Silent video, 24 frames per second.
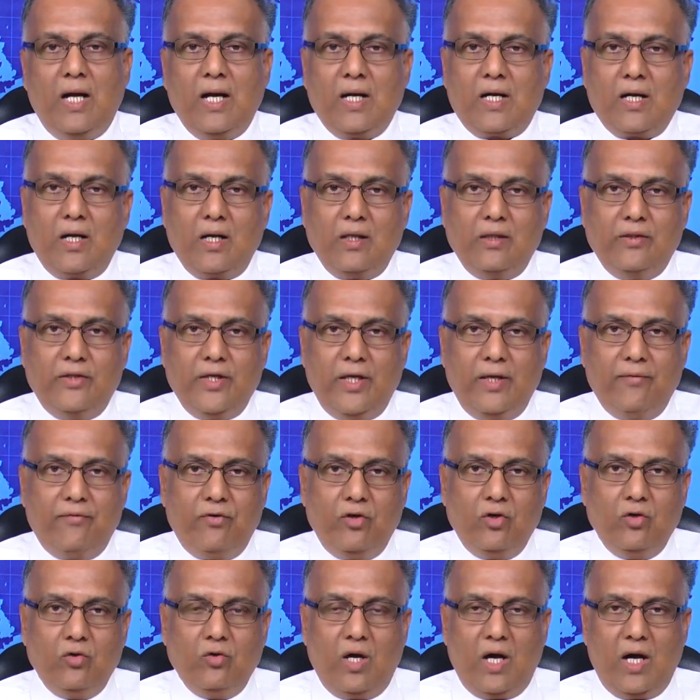అక్కడ
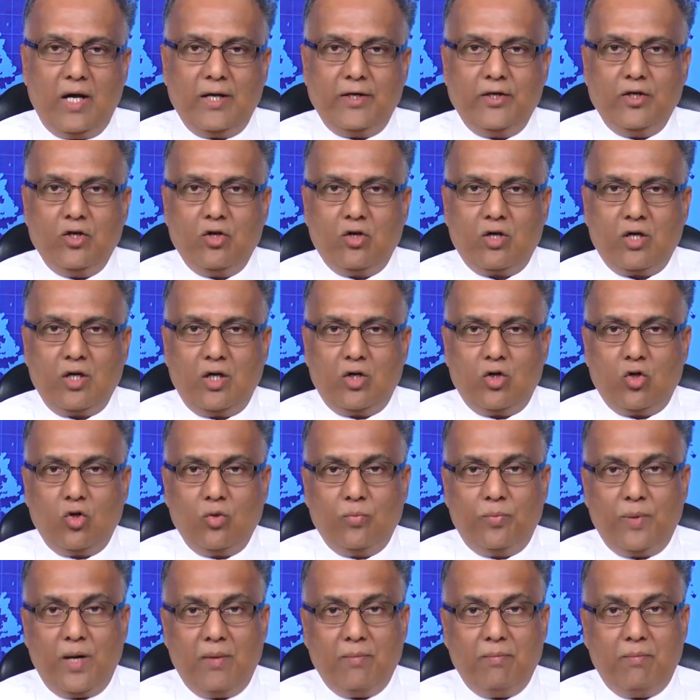దేవుడు ఆయన యొక్క
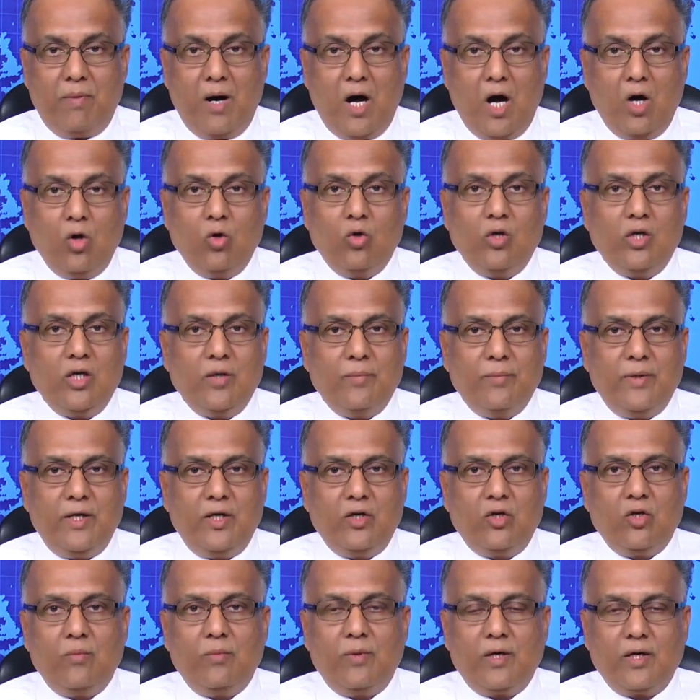కృప బాహుల్యం
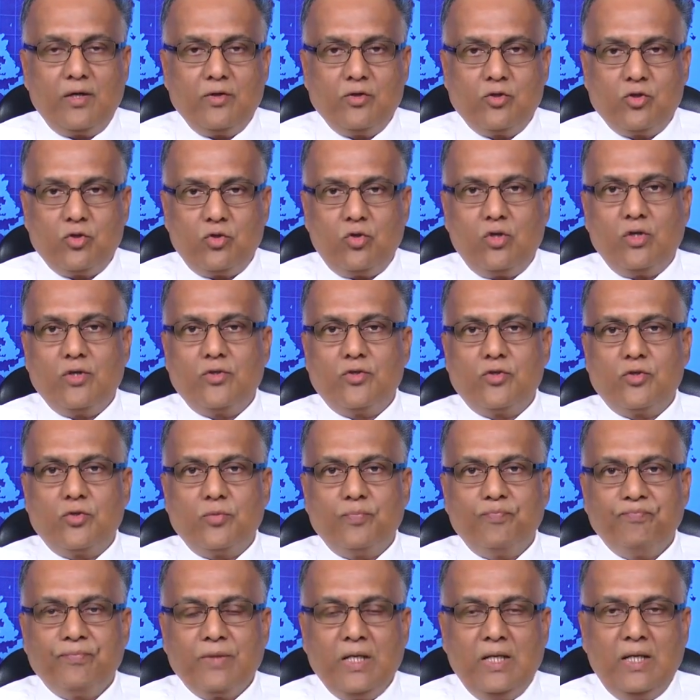ఏంటో మనం చూడొచ్చు
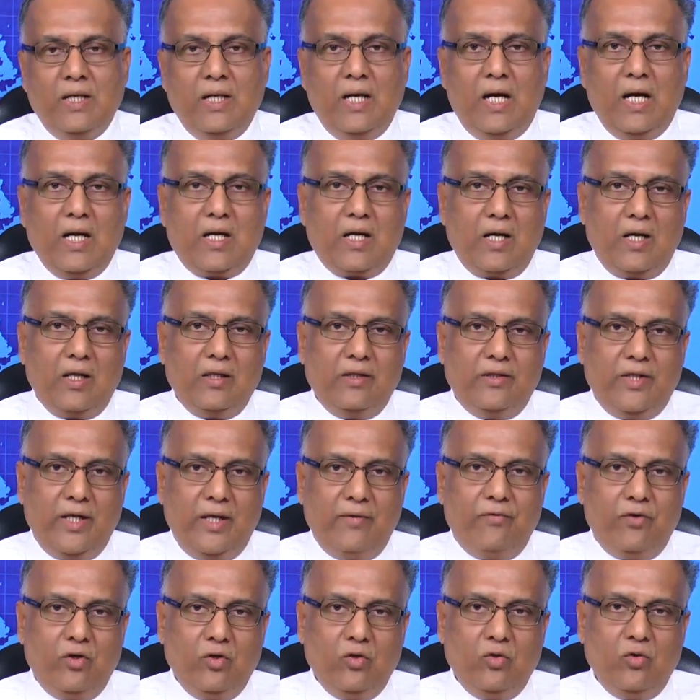అక్కడ
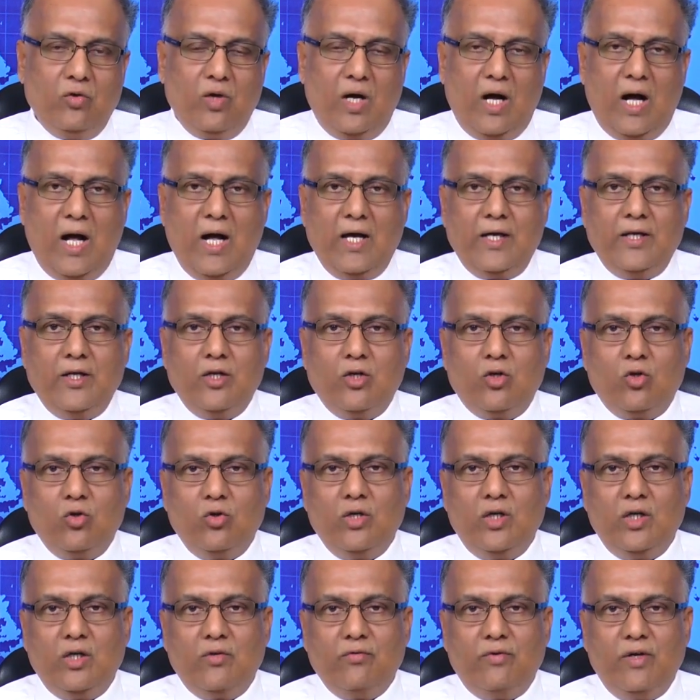దేవుడు
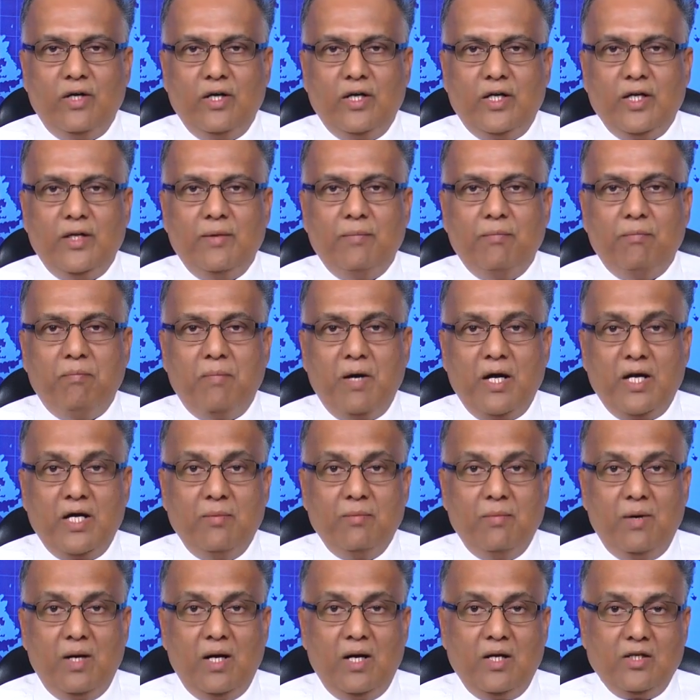ఆయనకున్నటువంటి
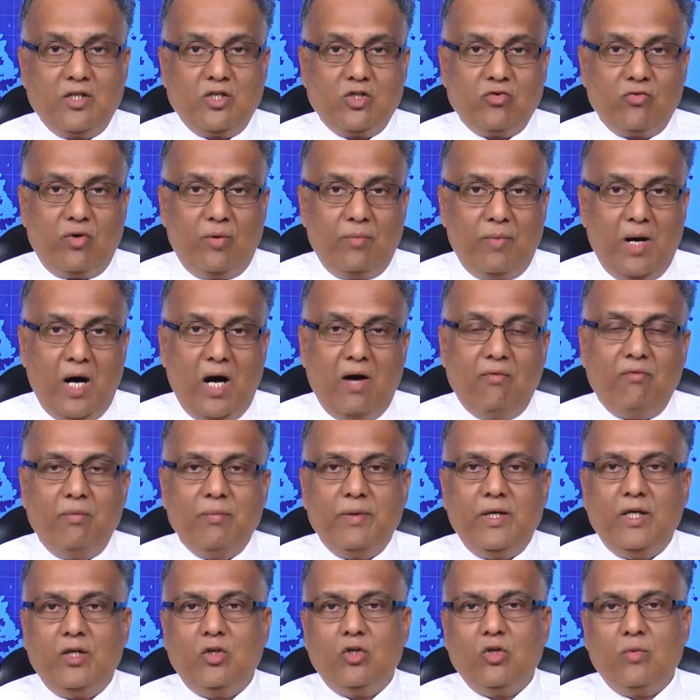మహిమ స్వభావం
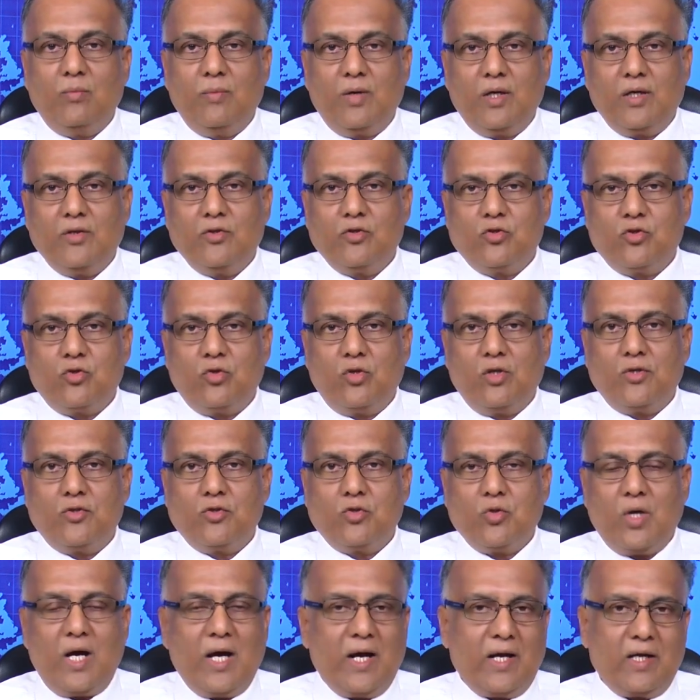ఏంటో మనం
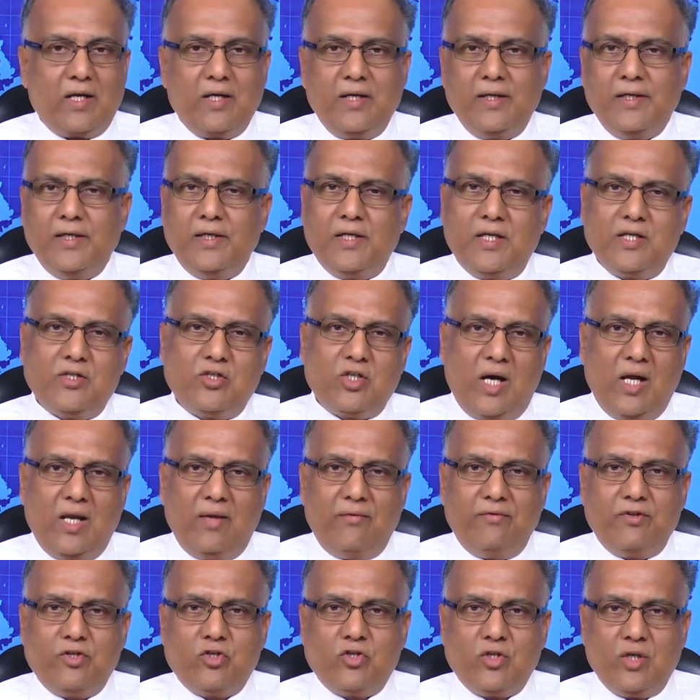చూడొచ్చు ఆ రకంగా ఇంకా
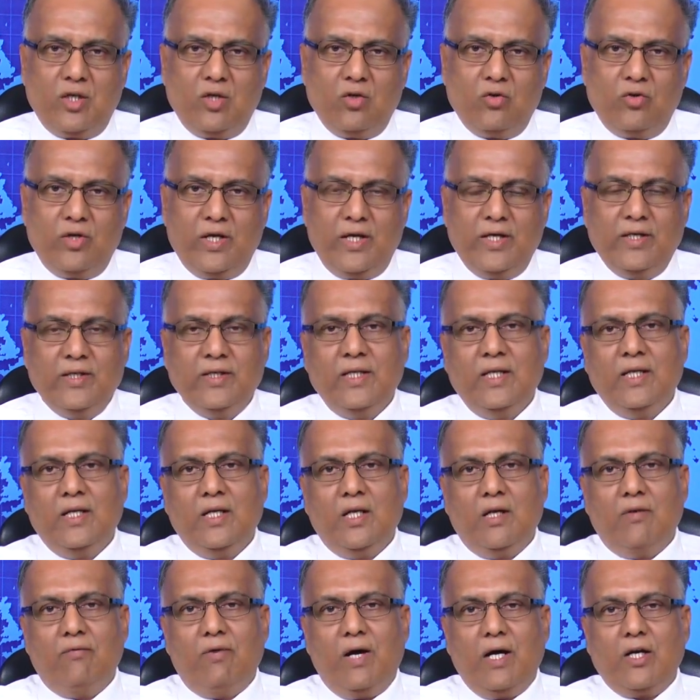చాలా విషయాలు ఉన్నాయి
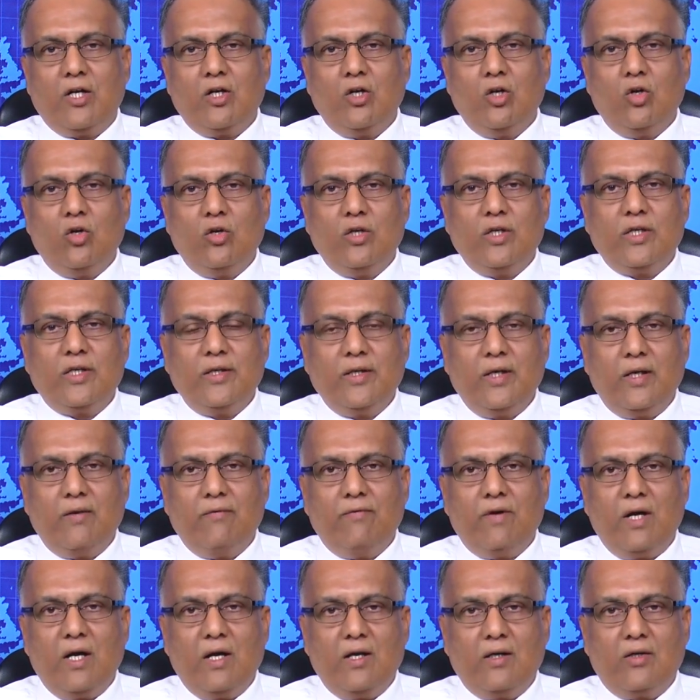వాటిలోనికి నేను
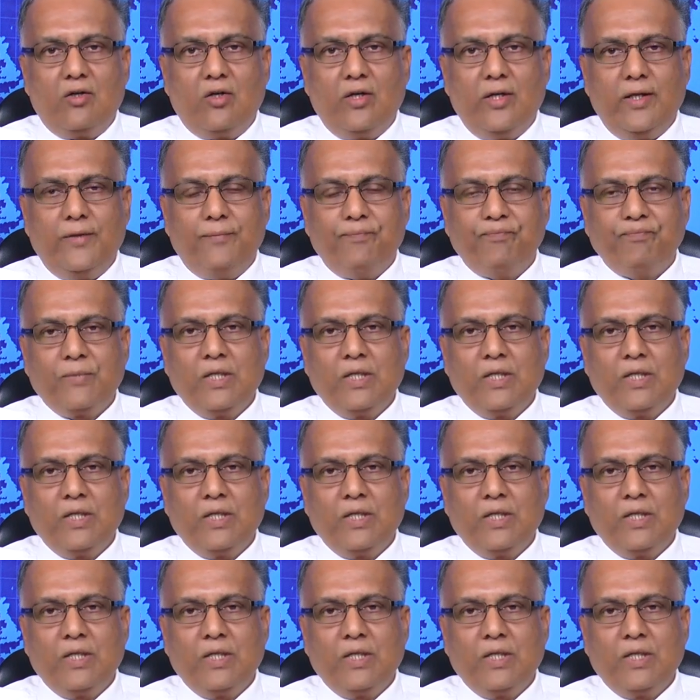వెళ్ళట్లేదు